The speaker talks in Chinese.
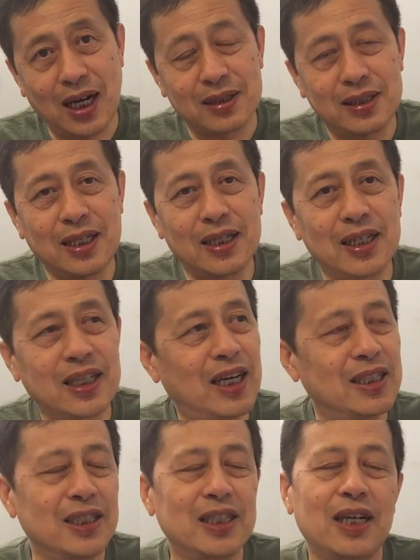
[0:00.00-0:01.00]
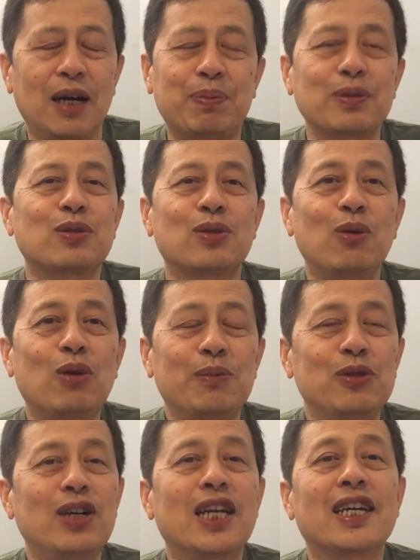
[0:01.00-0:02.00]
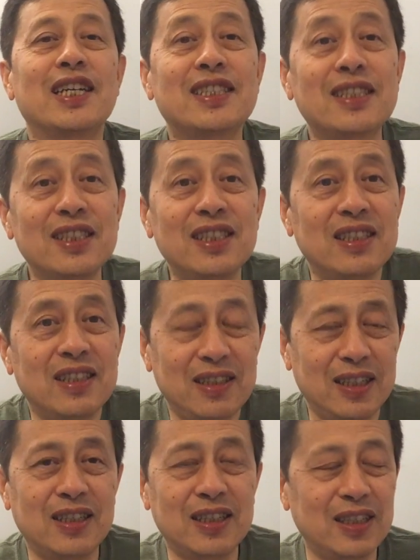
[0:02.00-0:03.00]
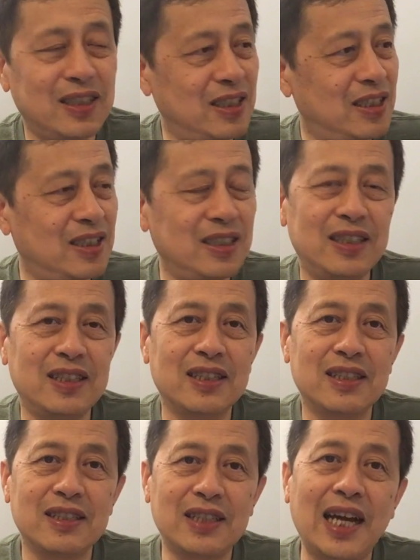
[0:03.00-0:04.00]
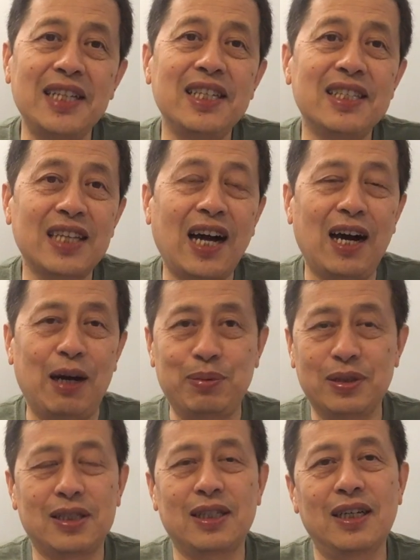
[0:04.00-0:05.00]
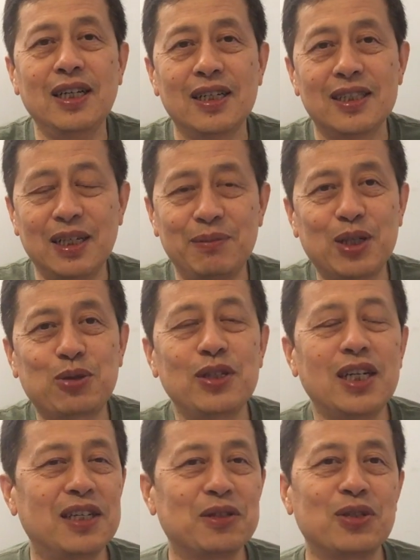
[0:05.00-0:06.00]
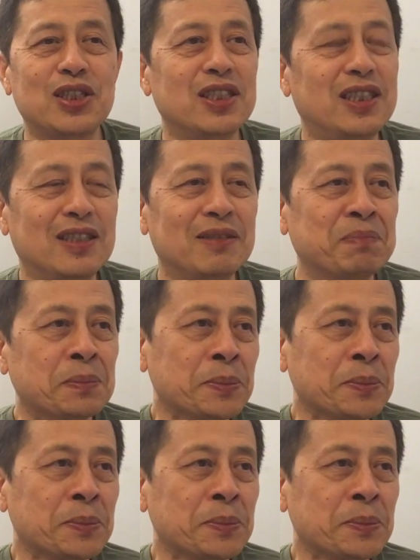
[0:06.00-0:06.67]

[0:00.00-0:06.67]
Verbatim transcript: 这个呢不是说我们为了给自己台阶下不是这里面，所以很多事情